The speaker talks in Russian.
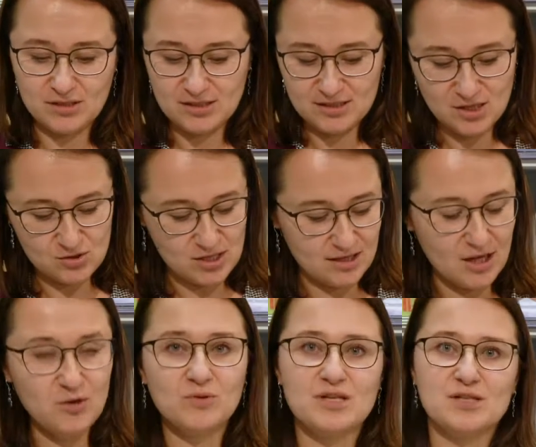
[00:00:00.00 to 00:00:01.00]
Надеюсь,
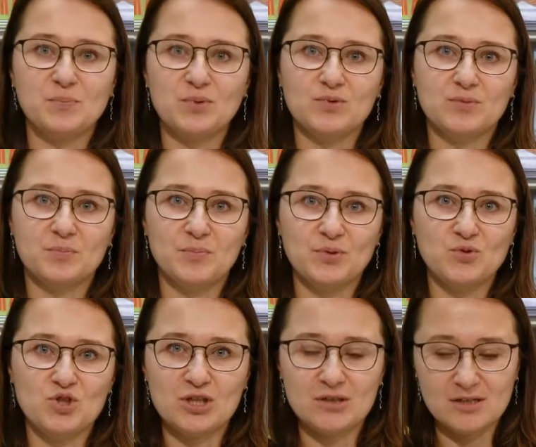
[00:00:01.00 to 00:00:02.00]
она у нас
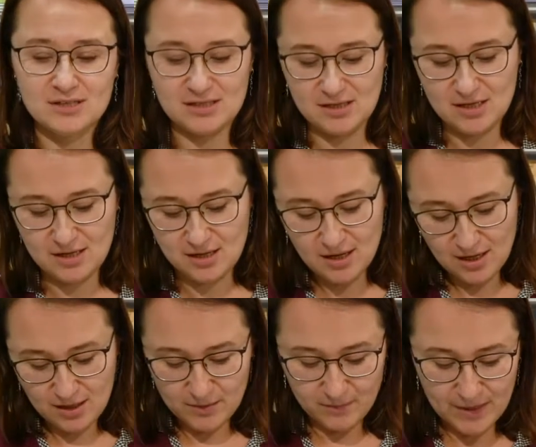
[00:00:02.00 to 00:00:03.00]
получилась и
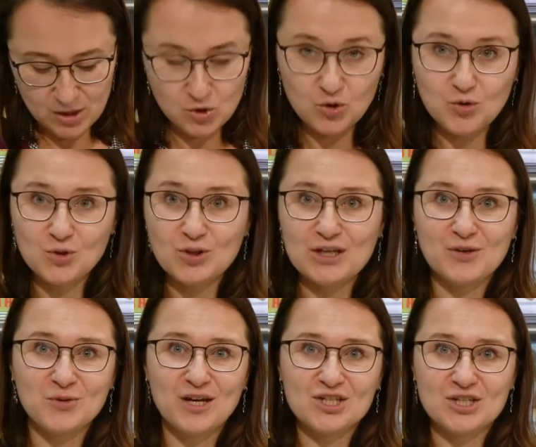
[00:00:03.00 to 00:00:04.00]
найдет
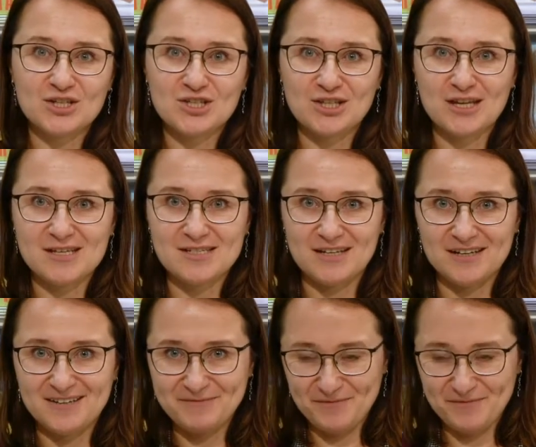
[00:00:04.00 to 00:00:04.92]
отклик у наших читателей.